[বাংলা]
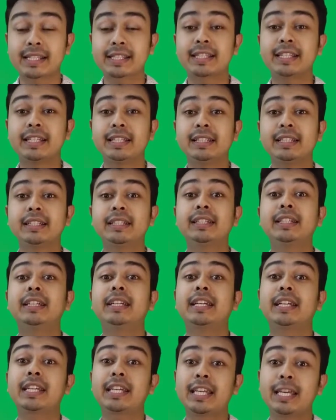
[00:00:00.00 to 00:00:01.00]
আজকে
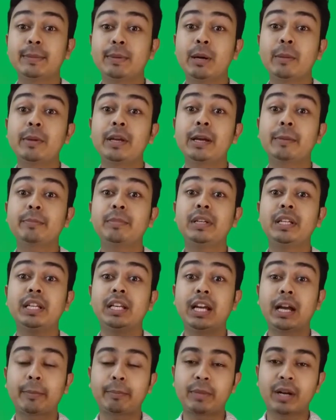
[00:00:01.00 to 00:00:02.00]
কিভাবে আপনি
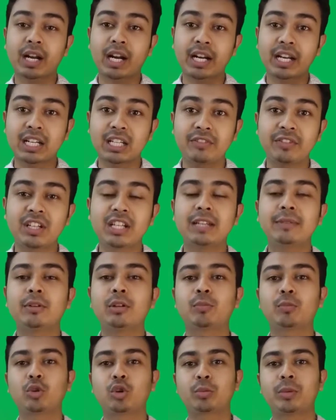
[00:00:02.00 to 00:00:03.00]
আপনার কানেক্টিভিটি
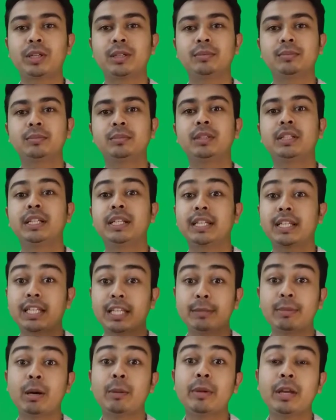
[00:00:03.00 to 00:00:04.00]
ডেভেলপ করবেন
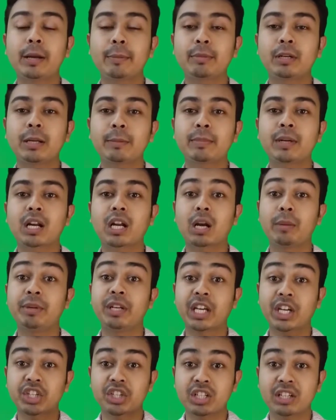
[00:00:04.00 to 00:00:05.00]
কিভাবে আপনি আপনার
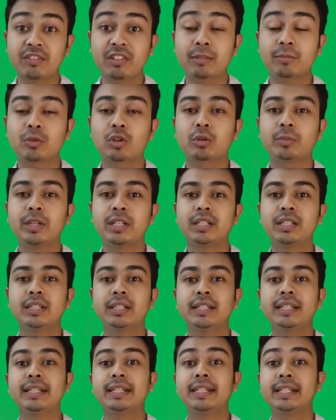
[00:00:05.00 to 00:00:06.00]
কমিউনিকেশন ডেভেলপ করবেন
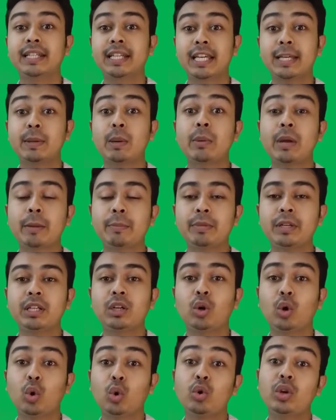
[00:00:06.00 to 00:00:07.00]
কিভাবে আপনি
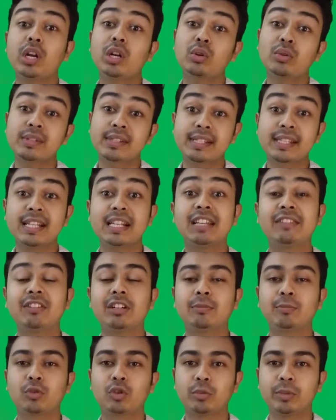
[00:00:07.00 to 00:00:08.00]
অন্যান্য স্কিল
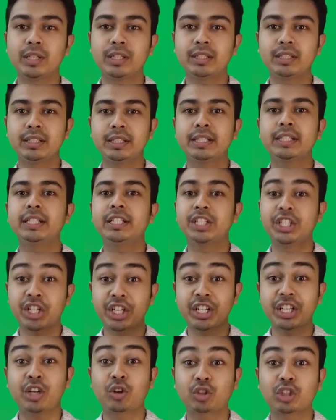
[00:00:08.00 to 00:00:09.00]
ডেভেলপ করবেন
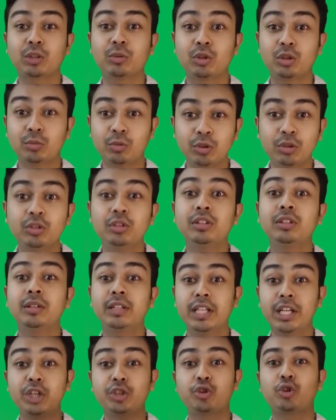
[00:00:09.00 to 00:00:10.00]
সেটা নিয়ে কথা বলবো
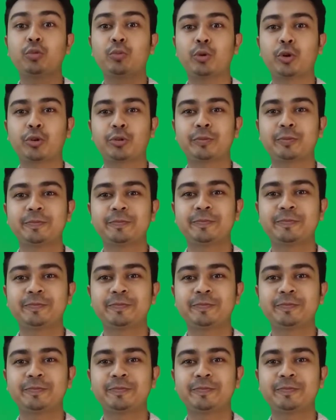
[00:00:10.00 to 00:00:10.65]
ইন্টার পর